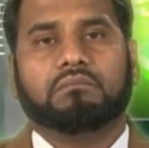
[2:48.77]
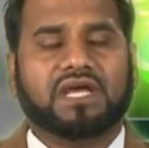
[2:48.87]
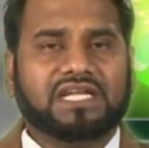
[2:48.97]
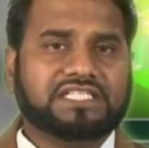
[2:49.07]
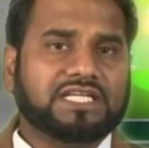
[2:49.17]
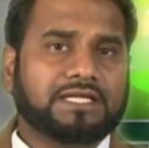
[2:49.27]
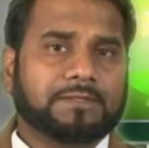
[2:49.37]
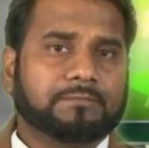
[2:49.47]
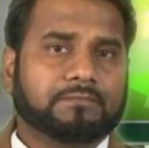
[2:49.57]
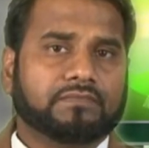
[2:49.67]
మనిషి
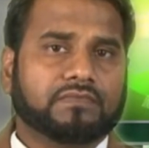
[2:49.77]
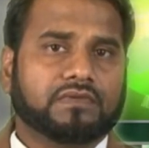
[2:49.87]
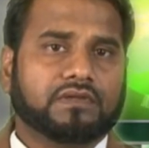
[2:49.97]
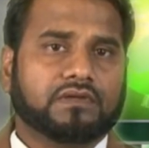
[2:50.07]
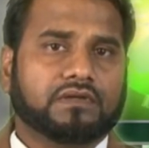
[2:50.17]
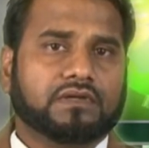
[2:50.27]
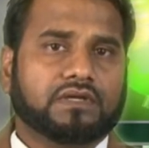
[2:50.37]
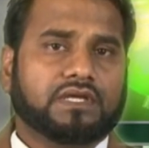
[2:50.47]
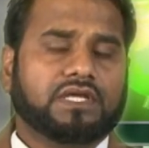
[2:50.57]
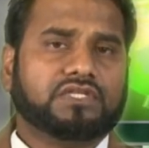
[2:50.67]

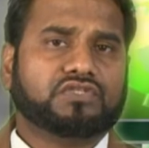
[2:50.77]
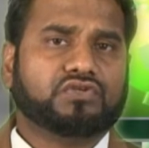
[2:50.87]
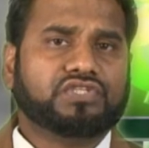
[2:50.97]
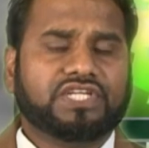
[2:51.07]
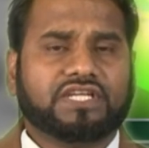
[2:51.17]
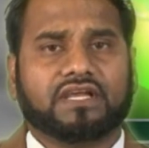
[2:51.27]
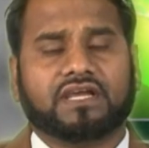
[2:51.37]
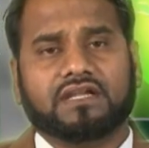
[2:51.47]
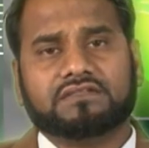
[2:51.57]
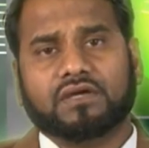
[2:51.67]
ఈ సృష్టికి
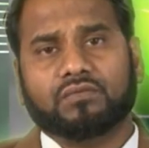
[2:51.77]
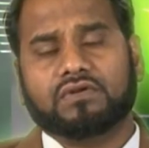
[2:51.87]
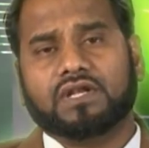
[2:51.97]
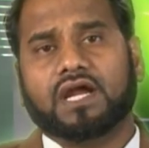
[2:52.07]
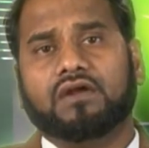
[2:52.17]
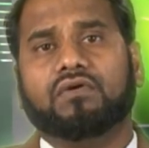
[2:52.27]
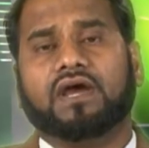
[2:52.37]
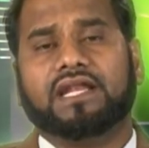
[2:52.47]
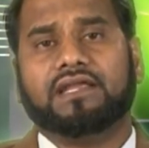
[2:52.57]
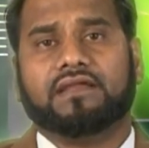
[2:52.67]
కర్త ఉన్నాడు
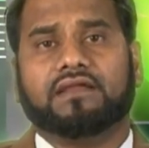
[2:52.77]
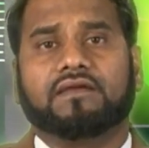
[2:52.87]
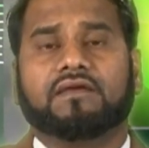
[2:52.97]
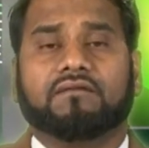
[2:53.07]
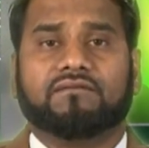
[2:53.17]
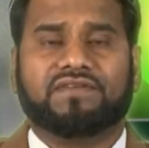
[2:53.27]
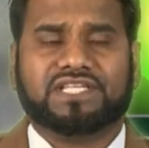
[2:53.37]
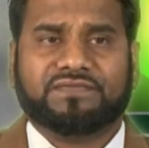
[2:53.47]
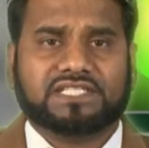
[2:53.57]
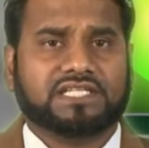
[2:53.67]
అని
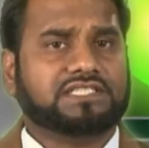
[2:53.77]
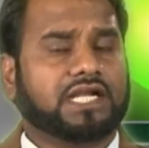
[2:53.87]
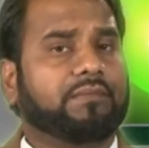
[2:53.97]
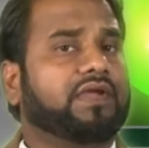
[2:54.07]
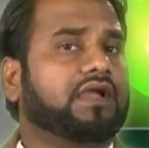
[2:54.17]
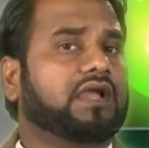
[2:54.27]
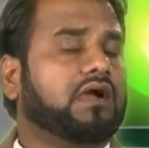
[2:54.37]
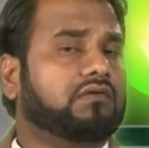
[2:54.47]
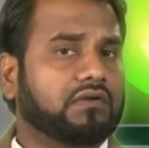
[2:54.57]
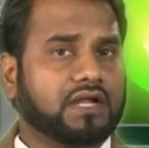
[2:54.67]
విశ్వసించడమే
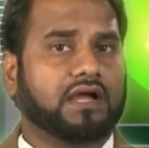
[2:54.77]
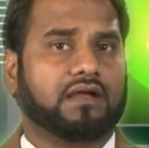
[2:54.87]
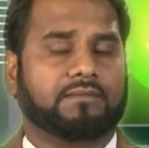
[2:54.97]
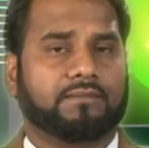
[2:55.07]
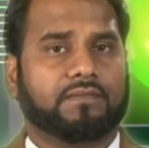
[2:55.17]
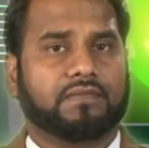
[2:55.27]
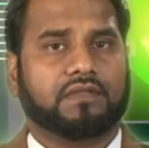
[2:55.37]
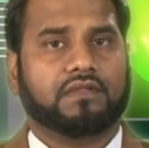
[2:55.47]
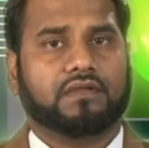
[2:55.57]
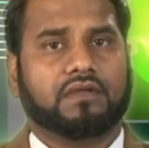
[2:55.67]
కాకుండా
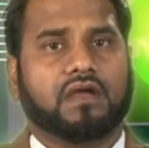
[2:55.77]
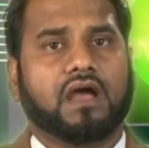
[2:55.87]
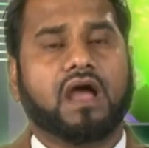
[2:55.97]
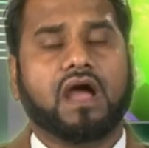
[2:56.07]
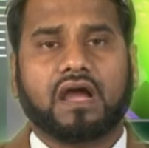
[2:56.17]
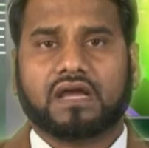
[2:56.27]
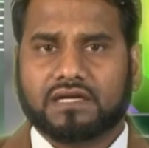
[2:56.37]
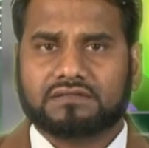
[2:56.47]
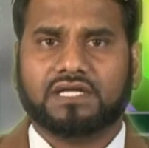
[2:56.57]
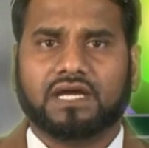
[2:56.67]
ఆ
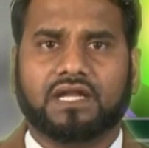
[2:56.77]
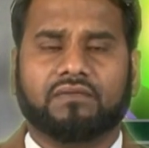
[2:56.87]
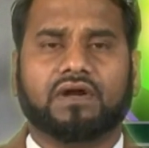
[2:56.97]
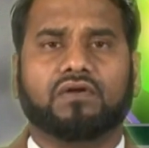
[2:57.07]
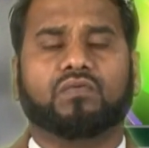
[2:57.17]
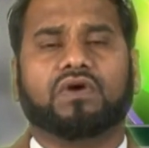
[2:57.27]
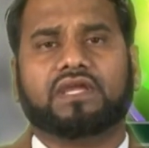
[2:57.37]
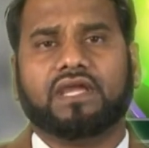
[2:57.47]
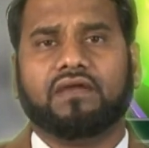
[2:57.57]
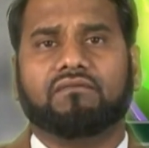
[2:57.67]
కర్త అనేవాడు
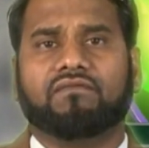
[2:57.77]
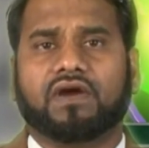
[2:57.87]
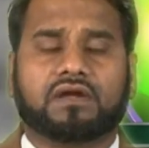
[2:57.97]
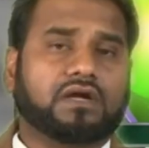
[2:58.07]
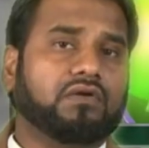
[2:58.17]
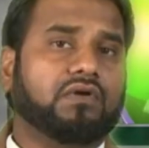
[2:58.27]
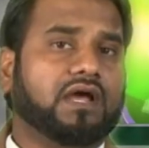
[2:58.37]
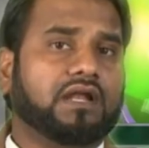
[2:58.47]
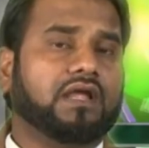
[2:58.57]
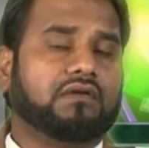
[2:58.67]
ఒకే ఒక్కడు
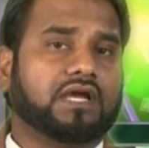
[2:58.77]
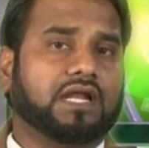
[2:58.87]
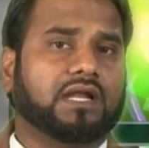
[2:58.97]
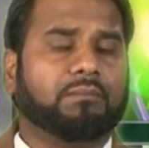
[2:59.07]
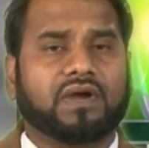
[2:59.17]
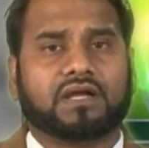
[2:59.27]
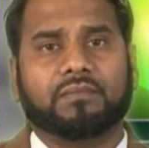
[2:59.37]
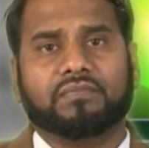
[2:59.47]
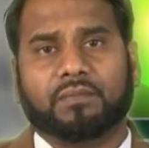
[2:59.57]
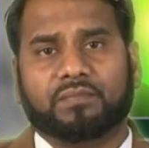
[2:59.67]
అన్న యొక్క నమ్మకం
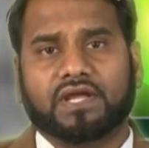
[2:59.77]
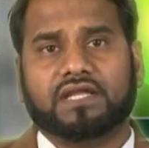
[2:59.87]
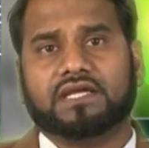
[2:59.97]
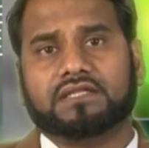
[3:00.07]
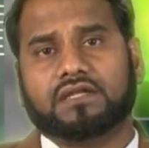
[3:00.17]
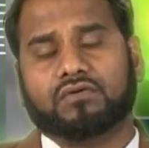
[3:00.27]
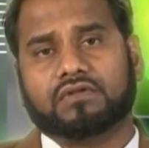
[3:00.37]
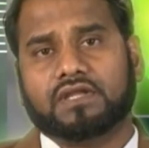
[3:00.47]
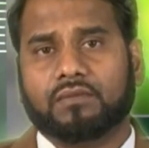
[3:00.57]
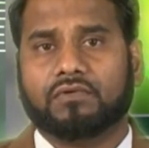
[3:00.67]
ఎప్పుడైతే అతని
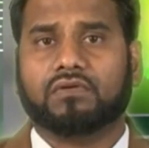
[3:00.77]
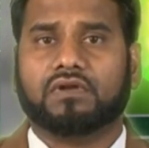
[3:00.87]
హృదయంలో